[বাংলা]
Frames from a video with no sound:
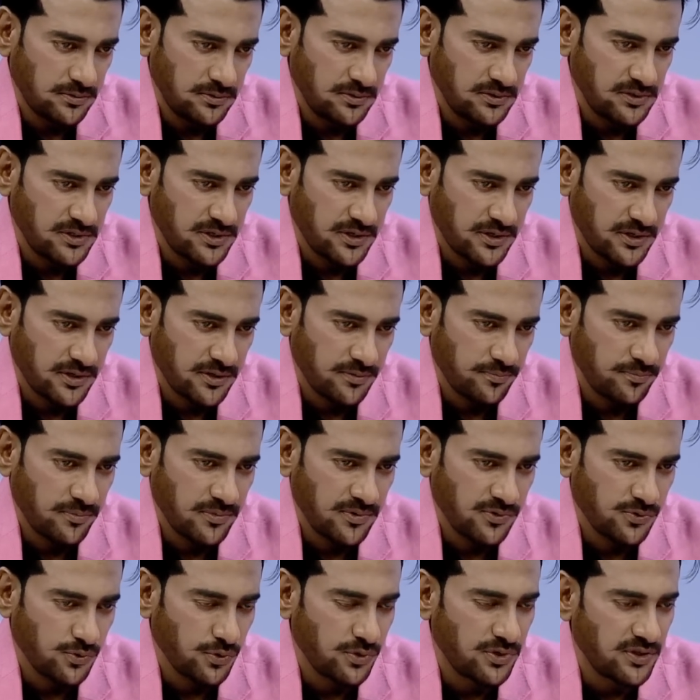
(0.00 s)
ইয়ে
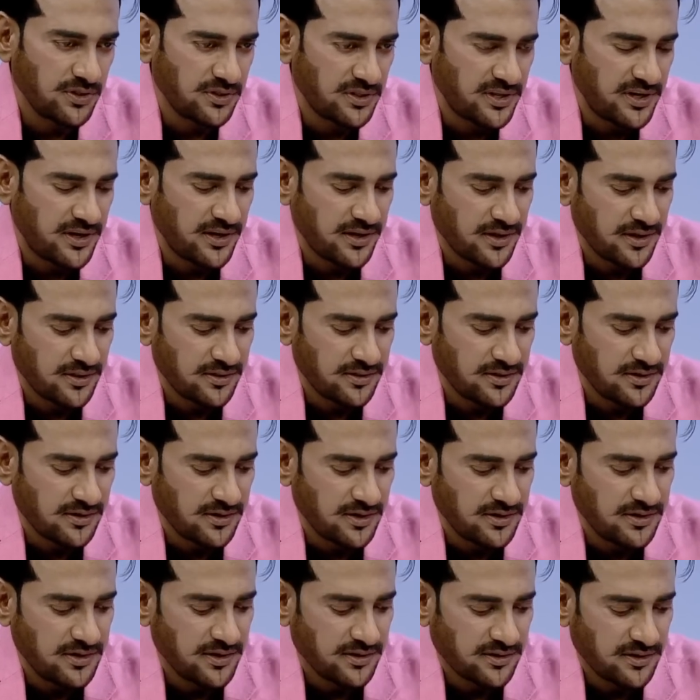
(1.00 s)
যদি তেহরান থেকে
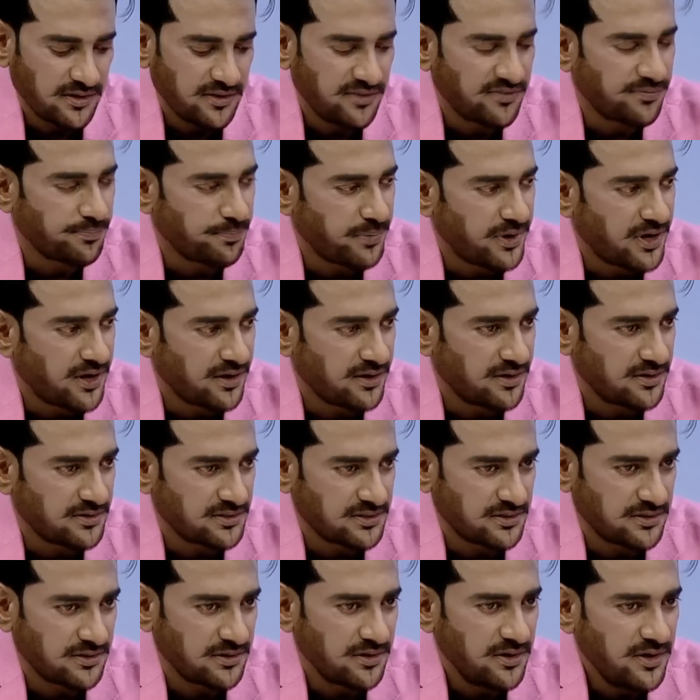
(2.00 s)
ইয়েতে ইস্পাহান
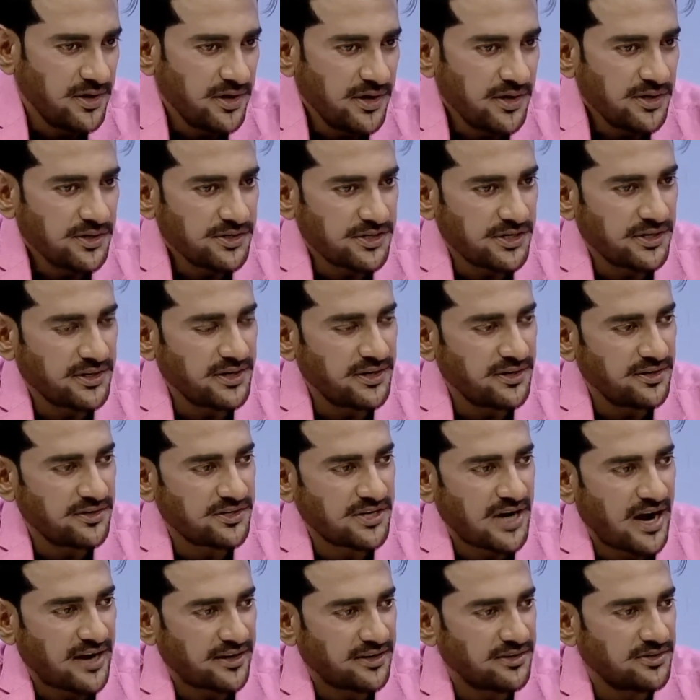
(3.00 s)
আসেন সেখানে
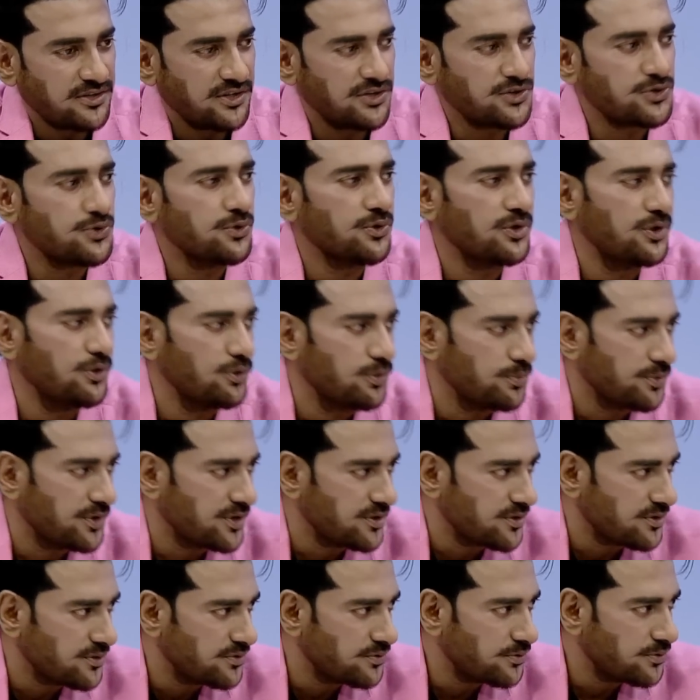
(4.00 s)
সাড়ে চারশো
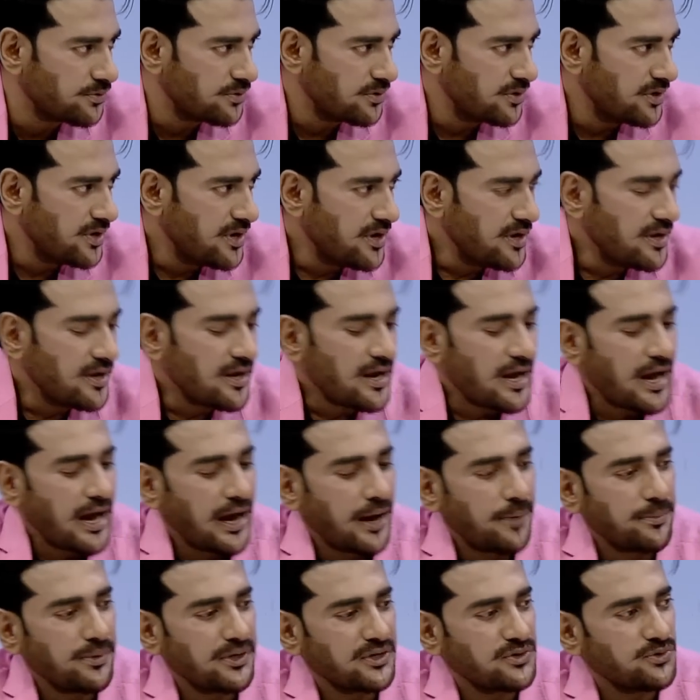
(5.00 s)
কিলোমিটার দূর
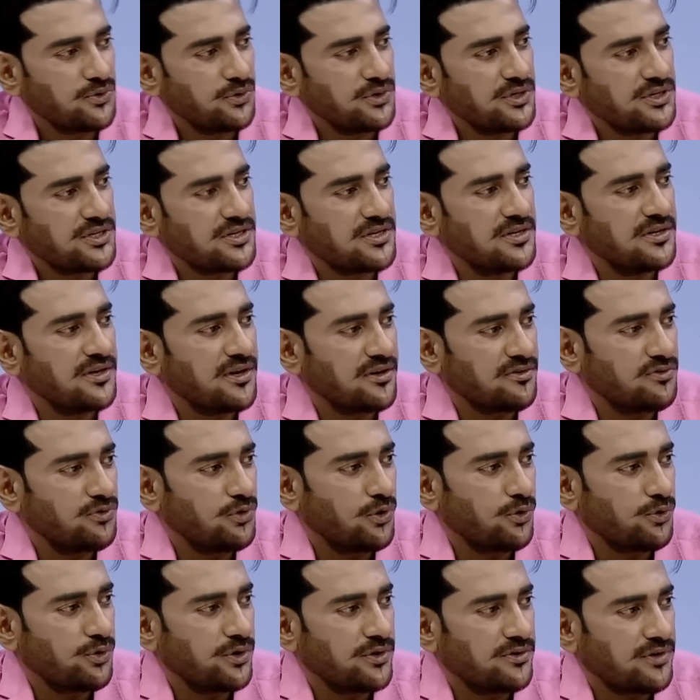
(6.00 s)
আবার যদি
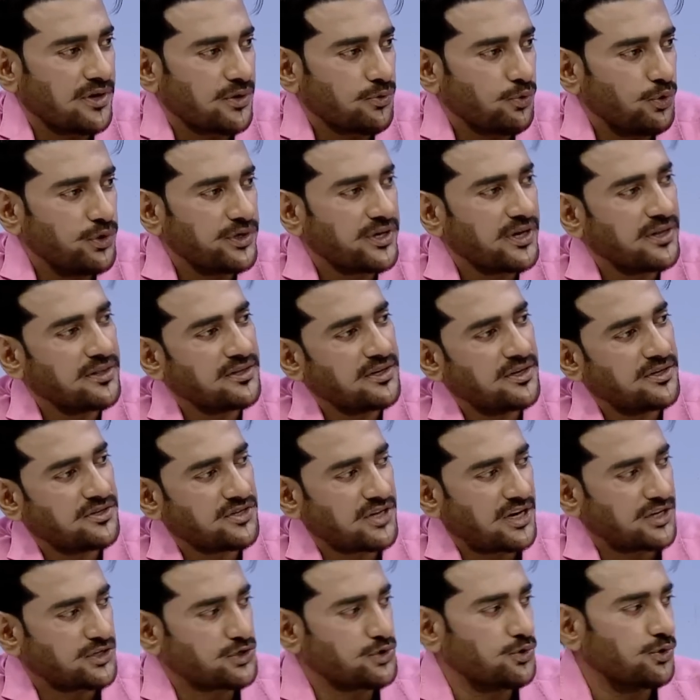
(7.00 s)
সিরাজনগরী যান ওইখান থেকে
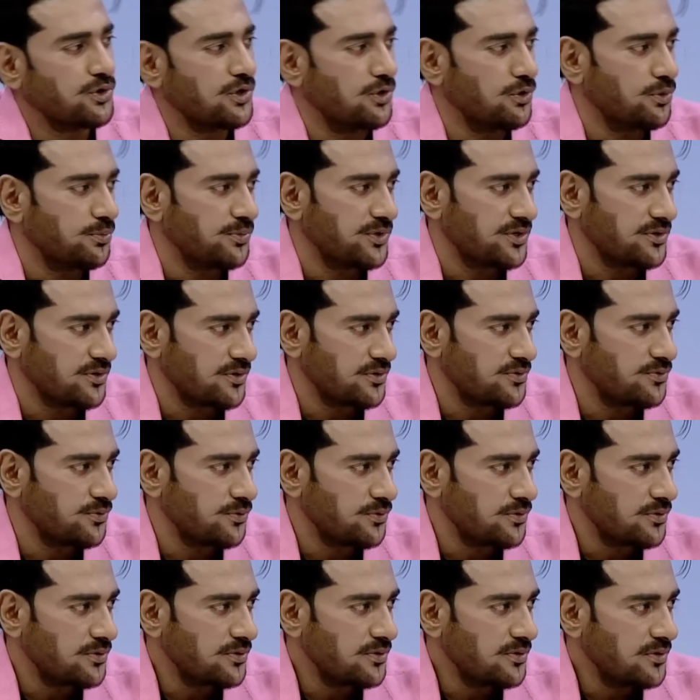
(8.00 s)
চারশো কিলোমিটার দূর
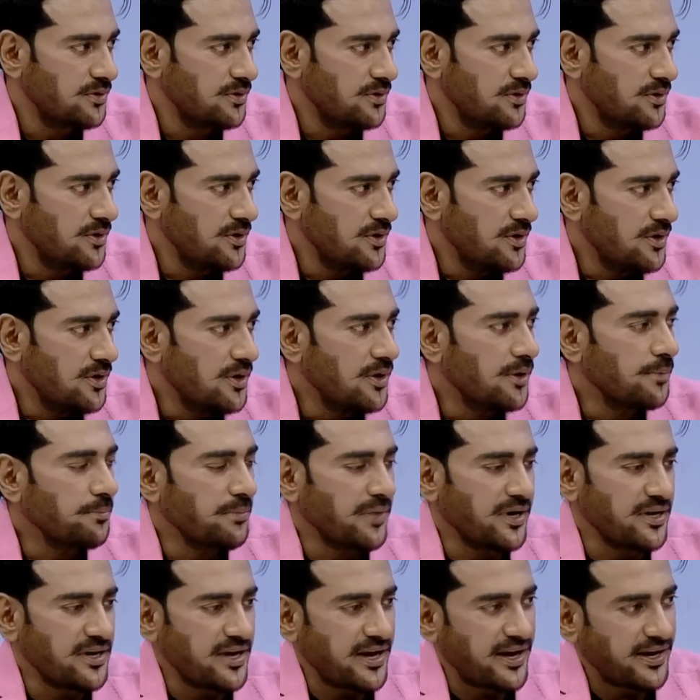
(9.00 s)

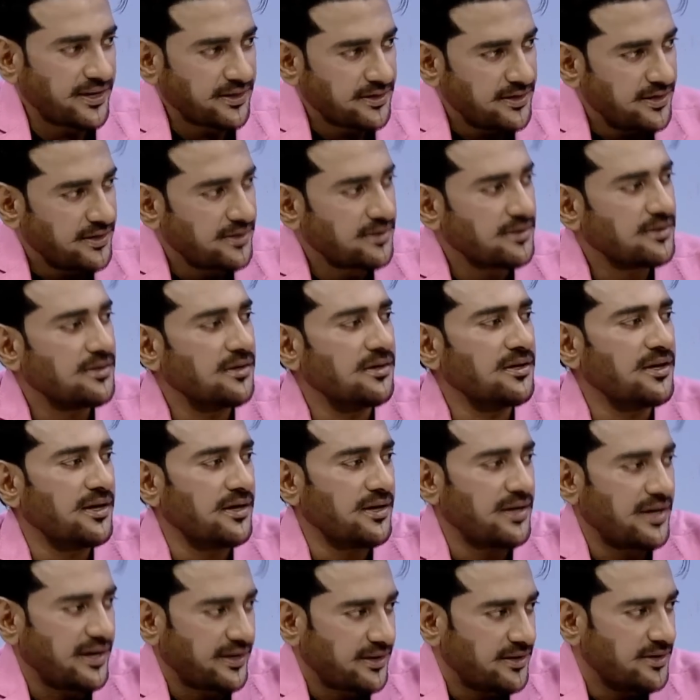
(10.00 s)
মানে এক এক থেকে
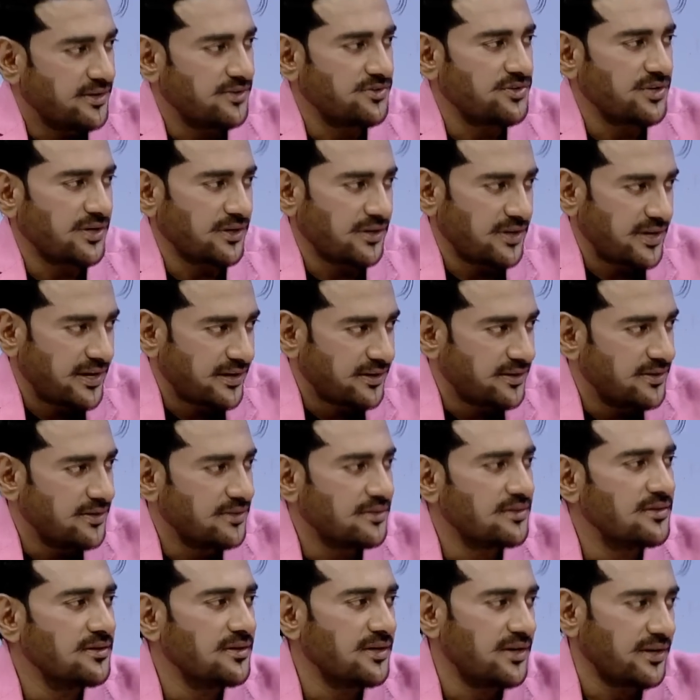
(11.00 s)
এক এক জায়গায় এক এক
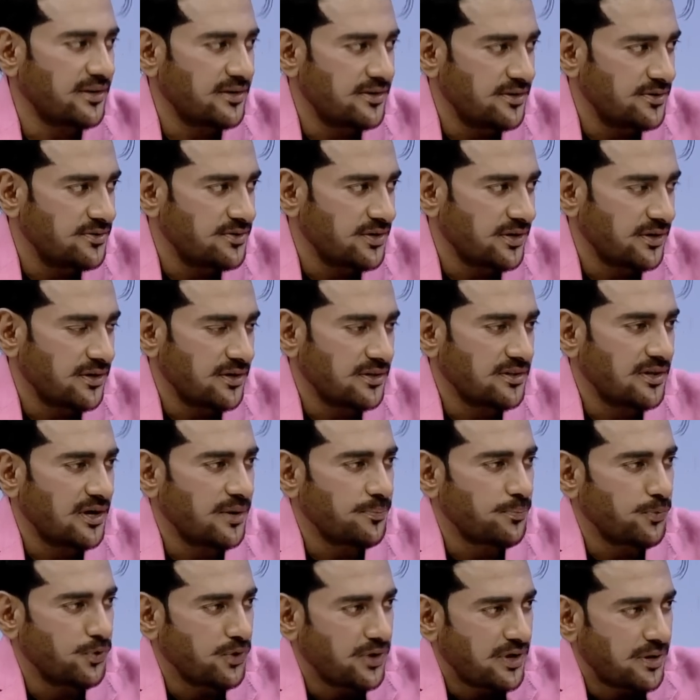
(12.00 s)
থেকে এক এক জায়গায়
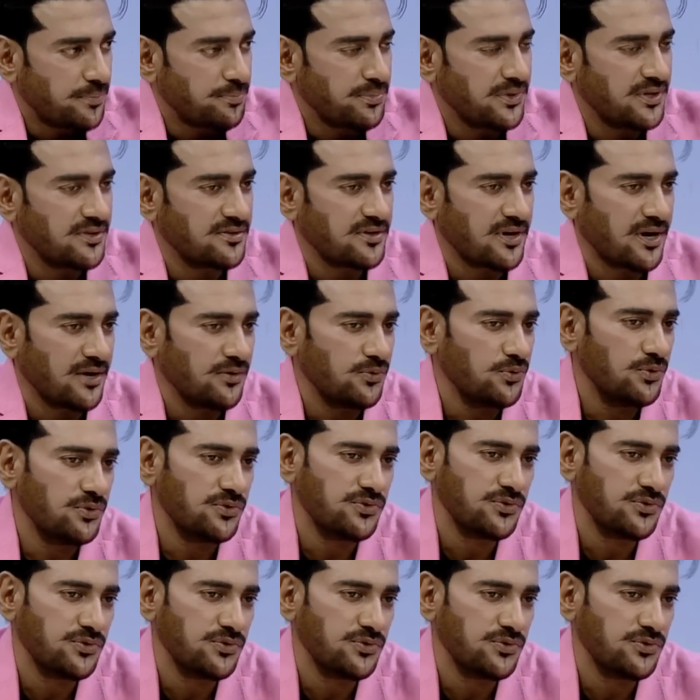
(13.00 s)
তারপরে আপনি যান হচ্ছে